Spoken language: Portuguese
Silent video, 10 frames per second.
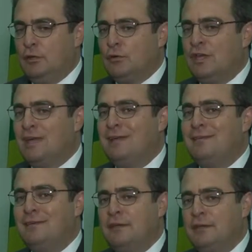E o que, que
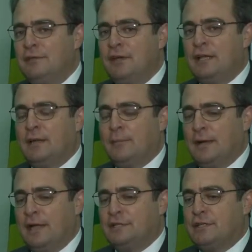ele significa na
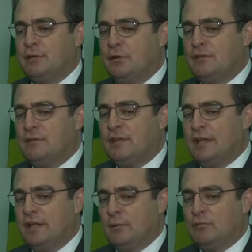prática? Nós
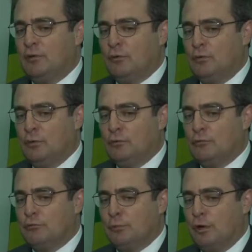estaremos, ao longo
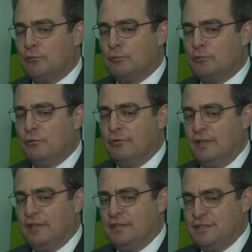dos próximos
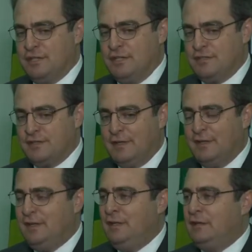90 dias,
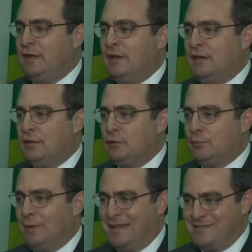
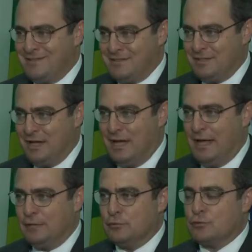integrando bases de
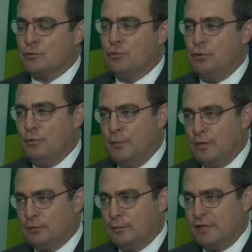dados com o
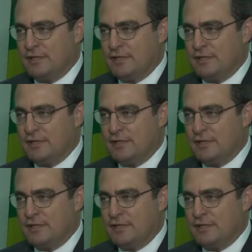Banco do